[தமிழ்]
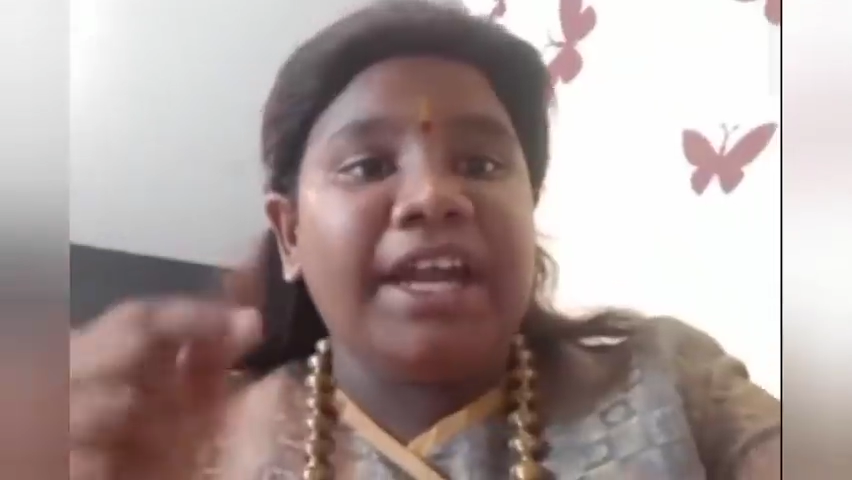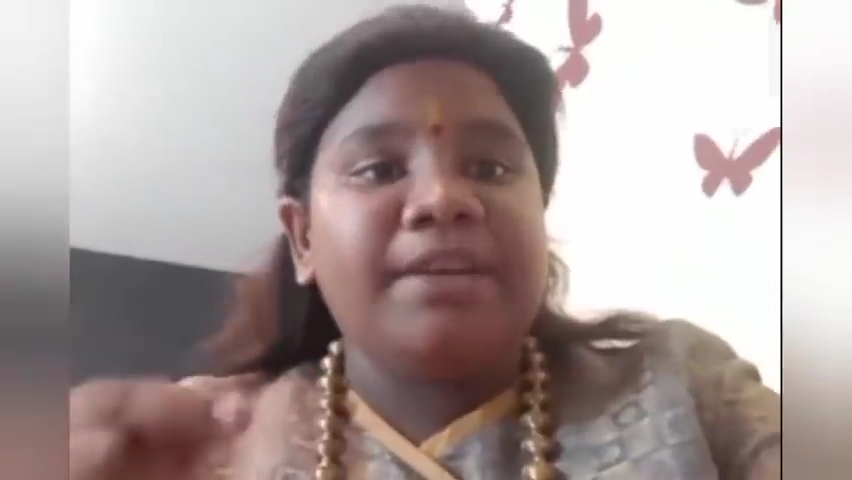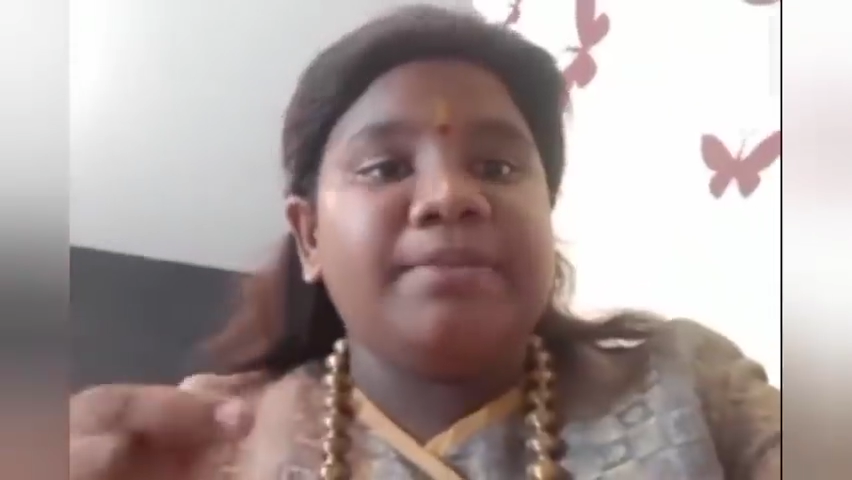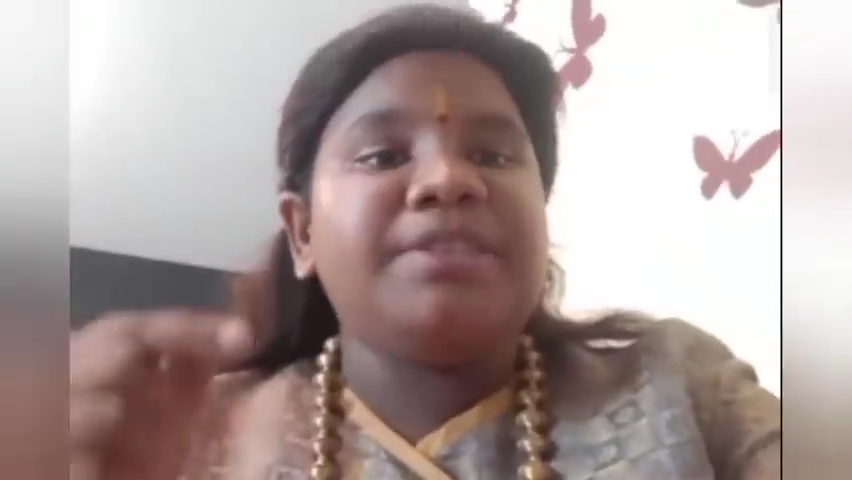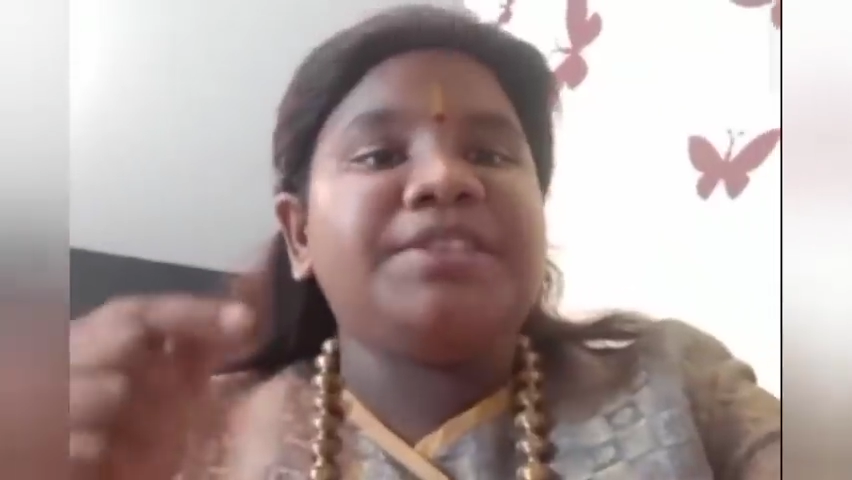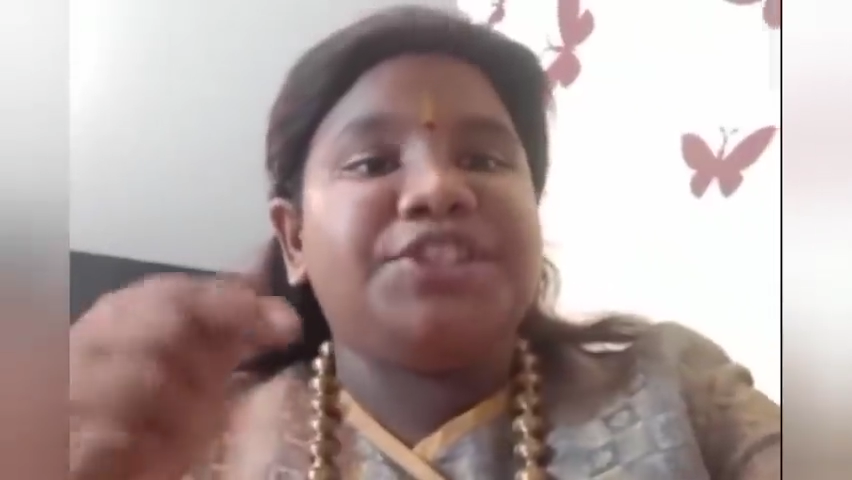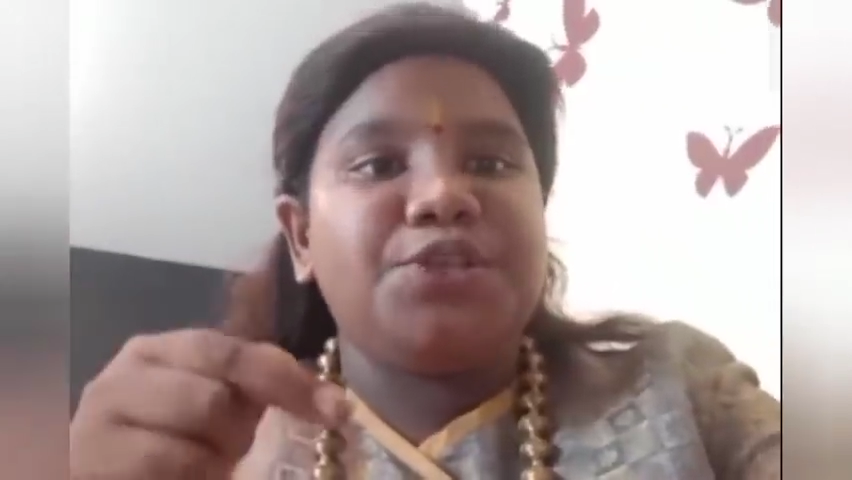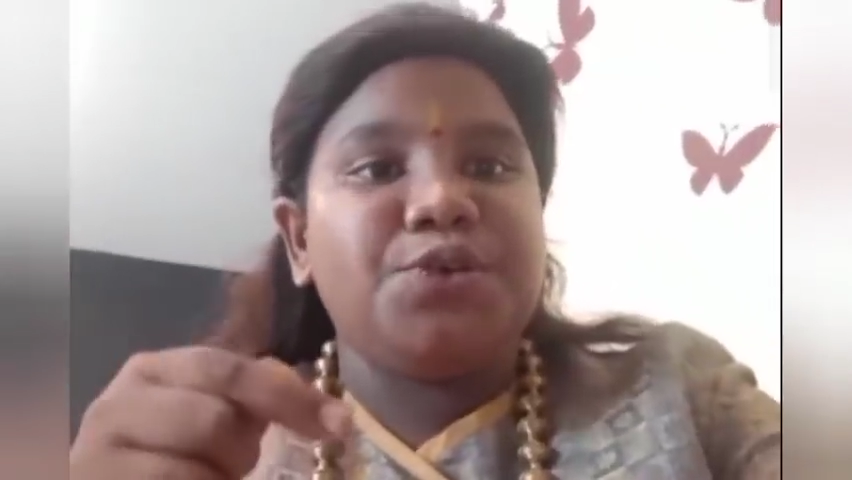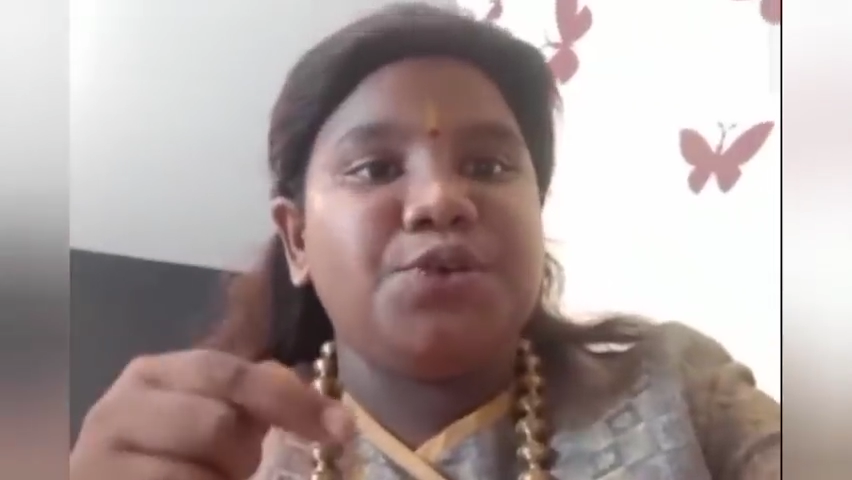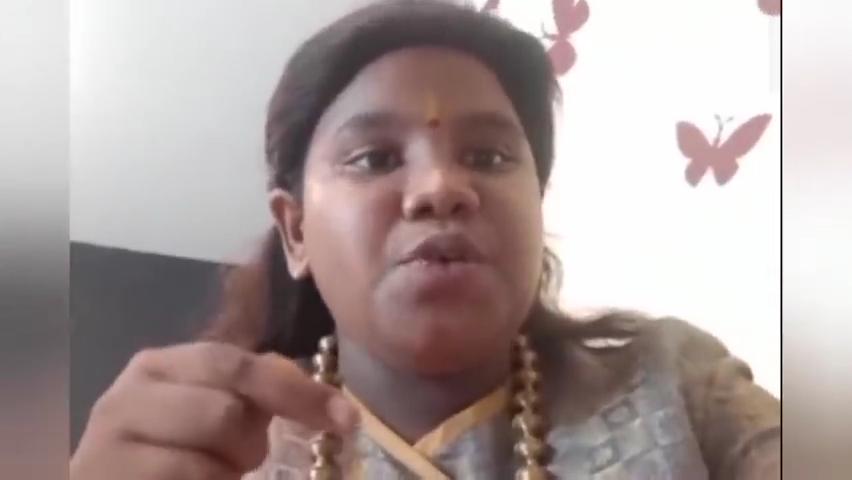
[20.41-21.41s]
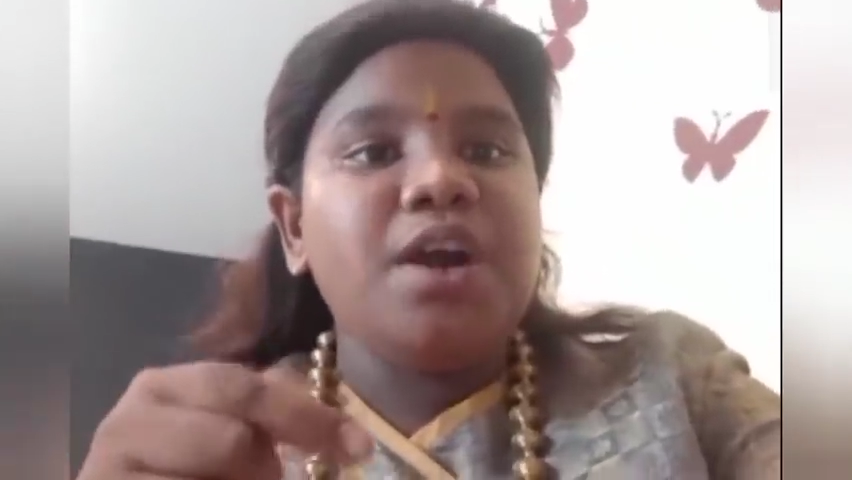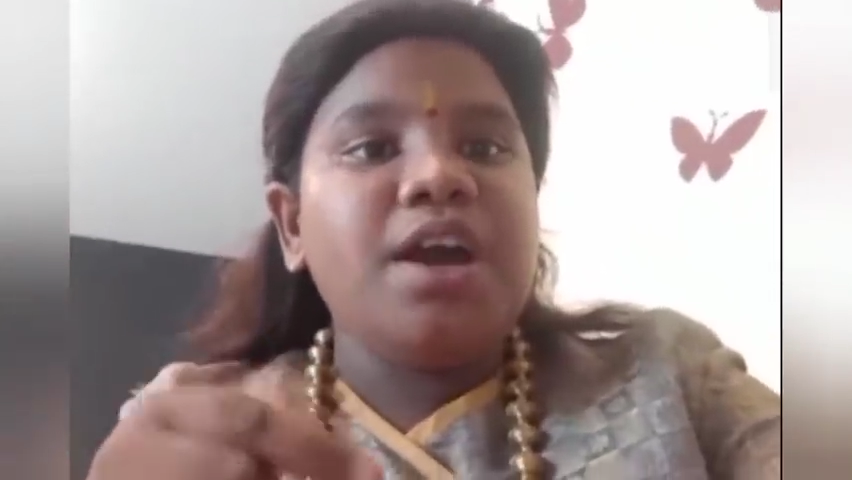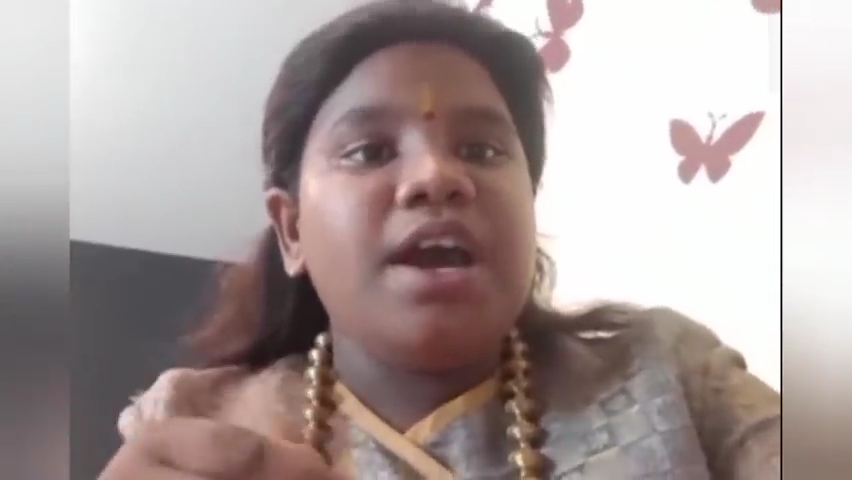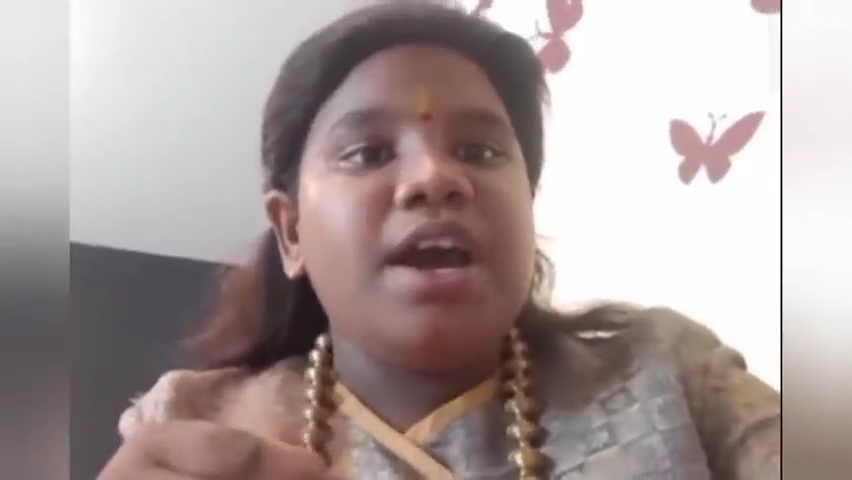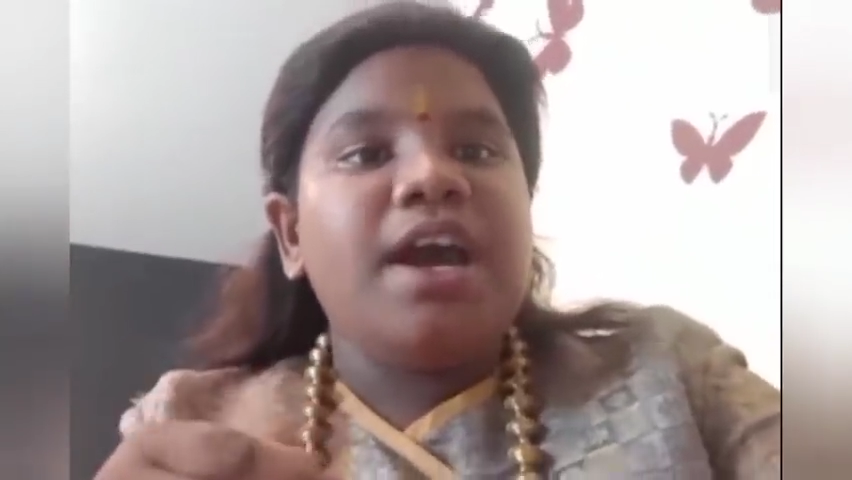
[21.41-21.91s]
ரொம்பவே எமோஷனல் ஆகி
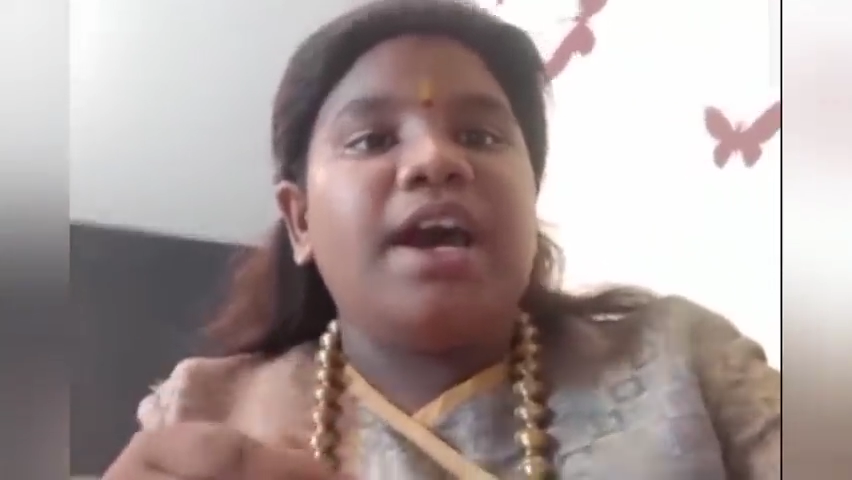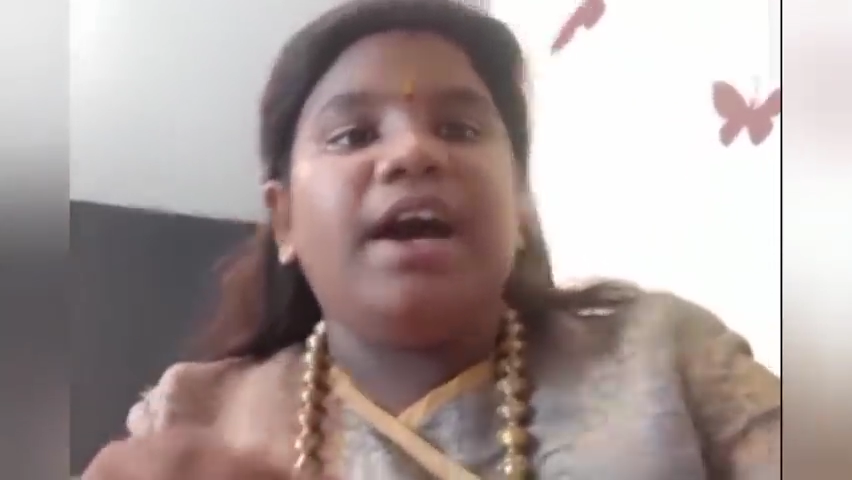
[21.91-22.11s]
எழுதிருக்காங்க